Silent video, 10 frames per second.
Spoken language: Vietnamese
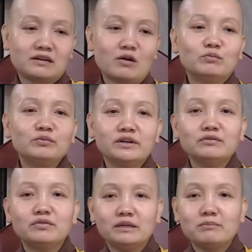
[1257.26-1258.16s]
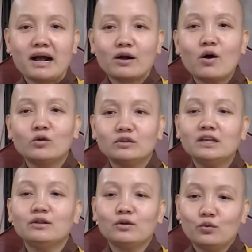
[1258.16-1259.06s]
trọng những vị bà con
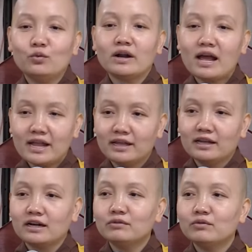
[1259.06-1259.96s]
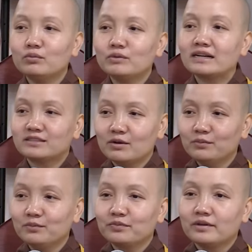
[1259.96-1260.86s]
thí chủ ở đây, cái vùng đang
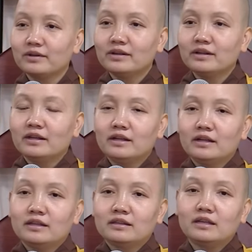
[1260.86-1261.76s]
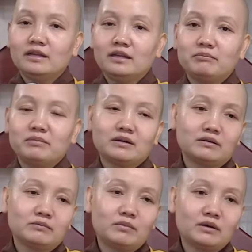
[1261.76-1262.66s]
sống. Thì mà,
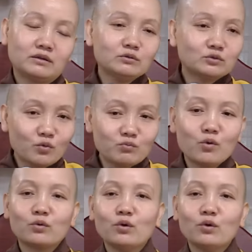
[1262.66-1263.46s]
mà có trùng một